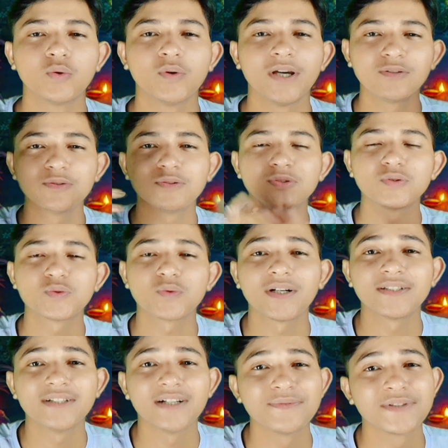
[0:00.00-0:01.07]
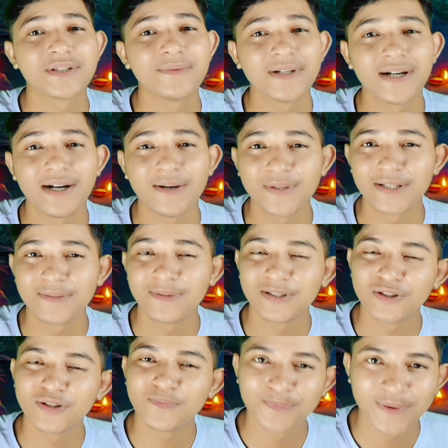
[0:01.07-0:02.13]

तो हेलो दोस्तों स्वागत है आप सभी का हमारे बिल्कुल